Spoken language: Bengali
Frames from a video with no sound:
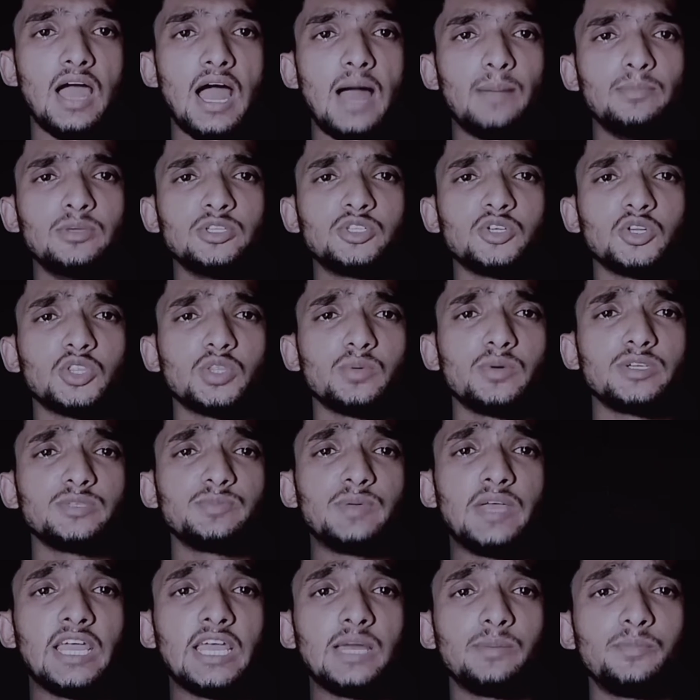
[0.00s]
আমি যতবার
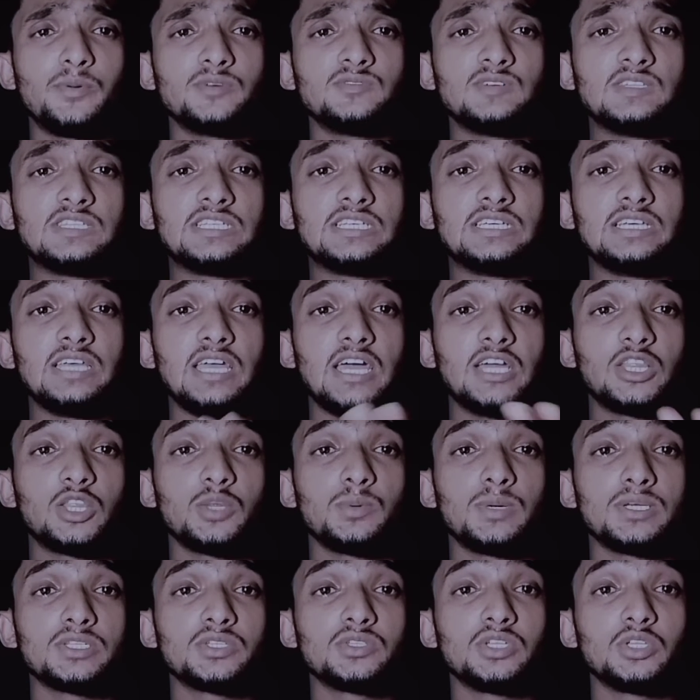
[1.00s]
ভেঙে পড়েছি
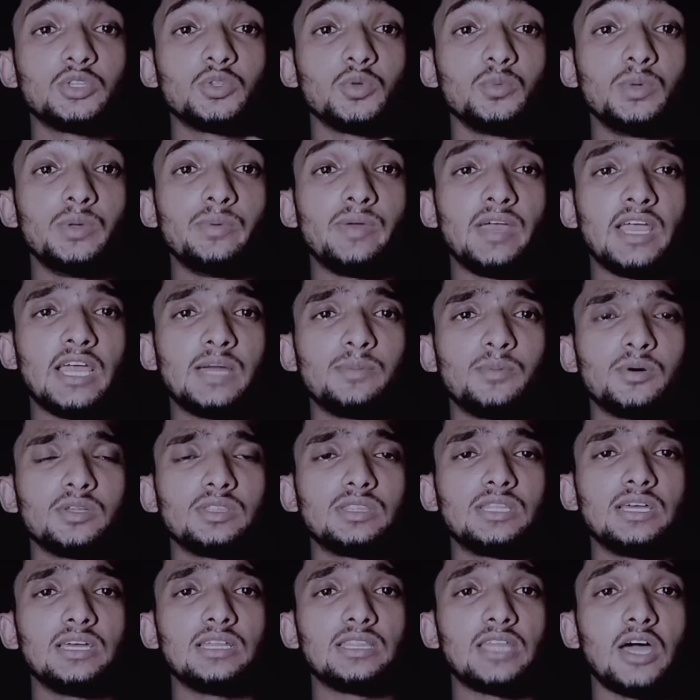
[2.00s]
এতবার যদি তুমি ভেঙে
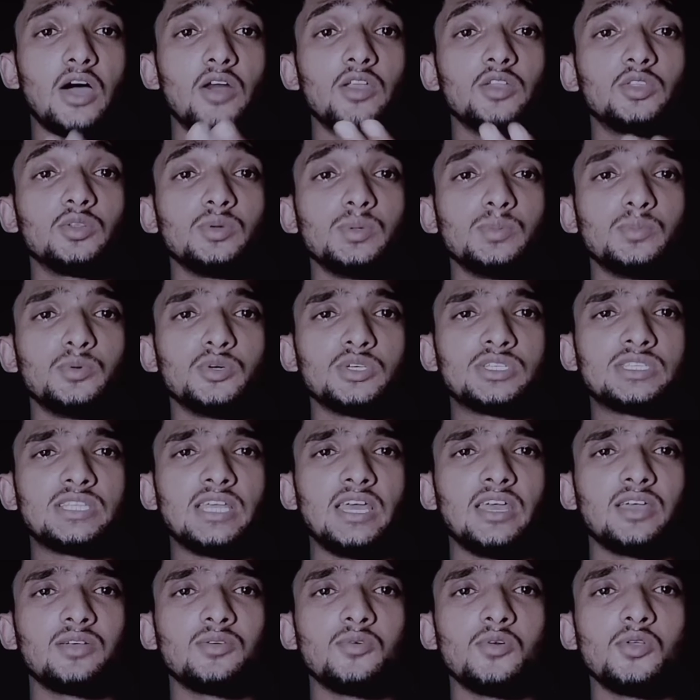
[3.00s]
পড়তে তাহলে তুমি
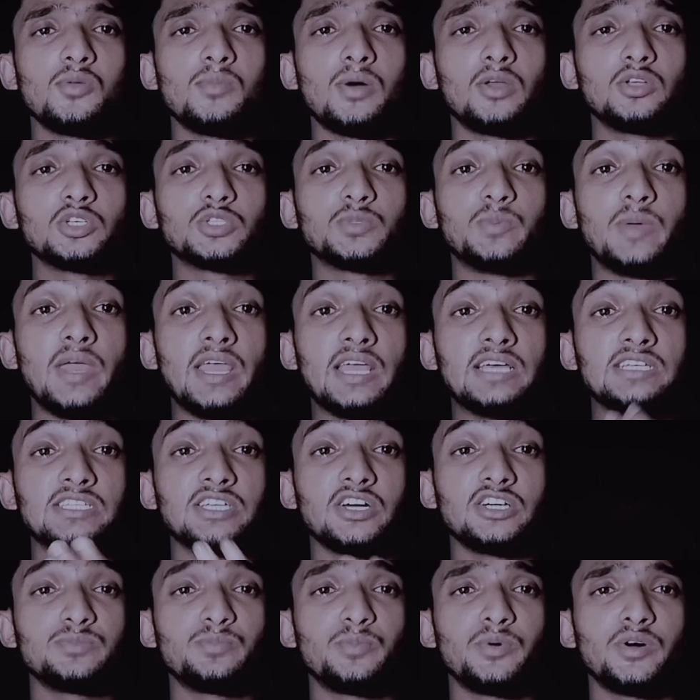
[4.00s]
বুঝতে কোনো মানুষ ভেঙে
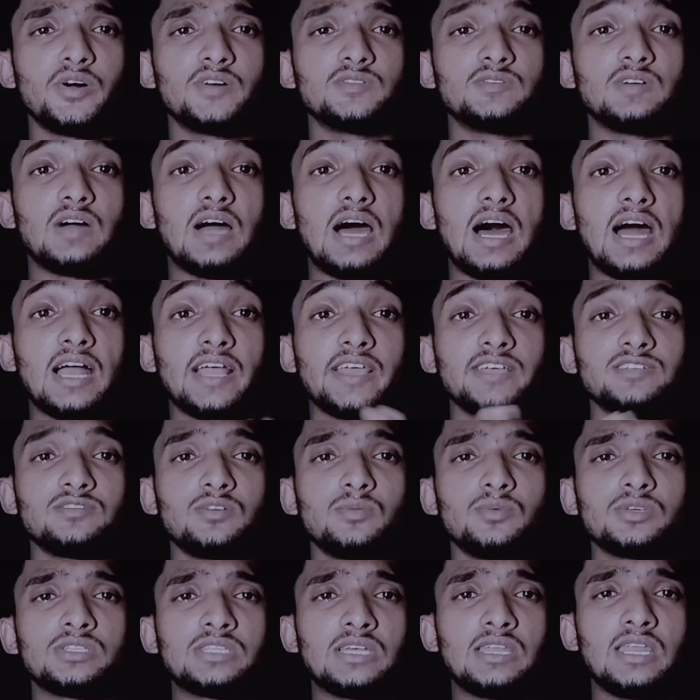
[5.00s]
যাওয়ার পর আগের
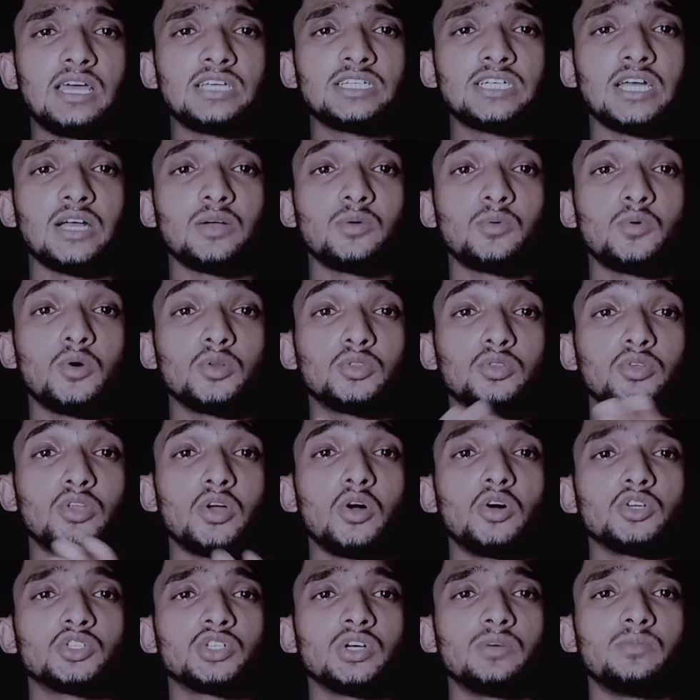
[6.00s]
অবস্থান আসা
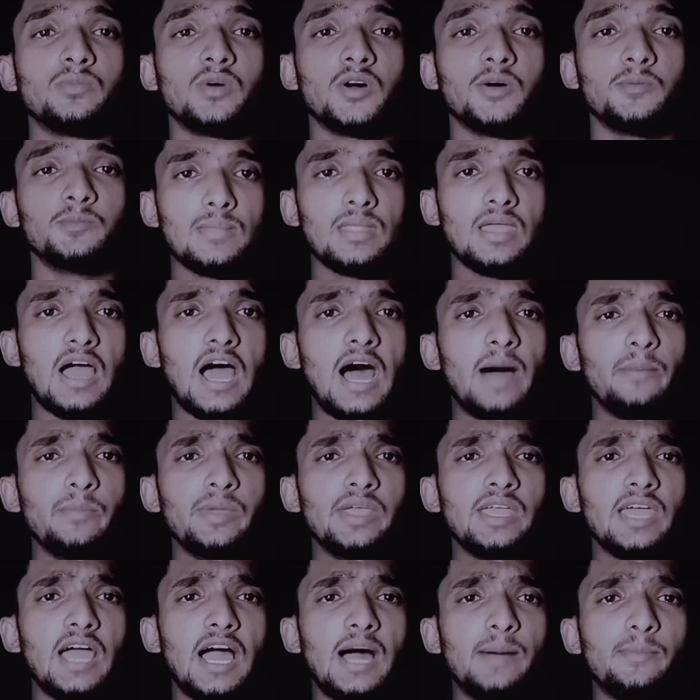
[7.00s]
কতটা অসম্ভব
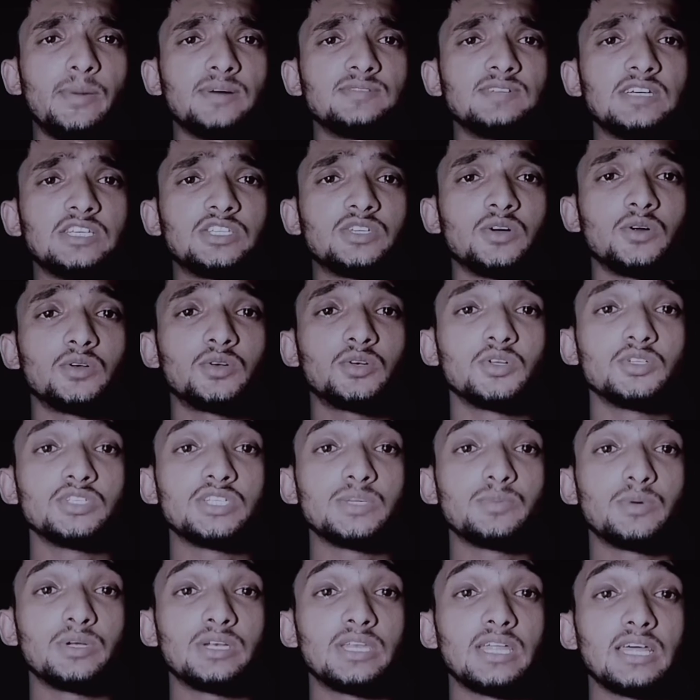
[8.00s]
আমি আমার এই ছোট্ট
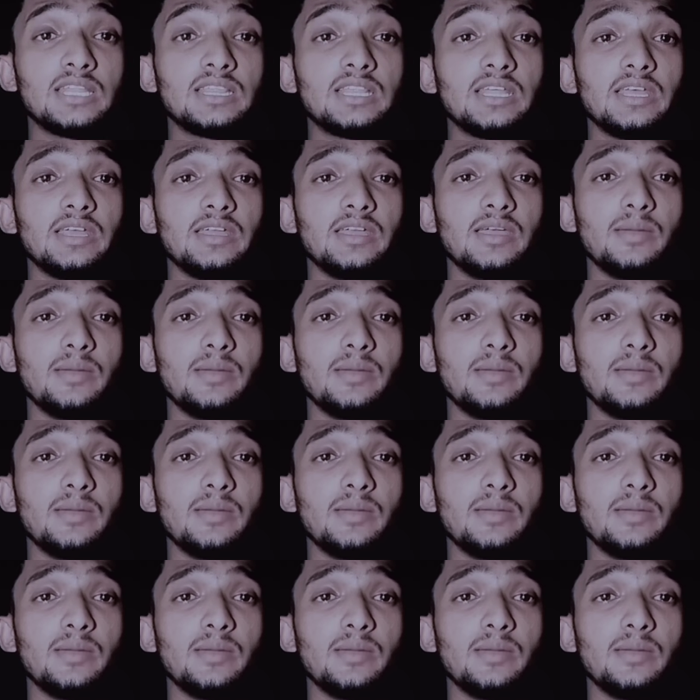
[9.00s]
জীবনটাতে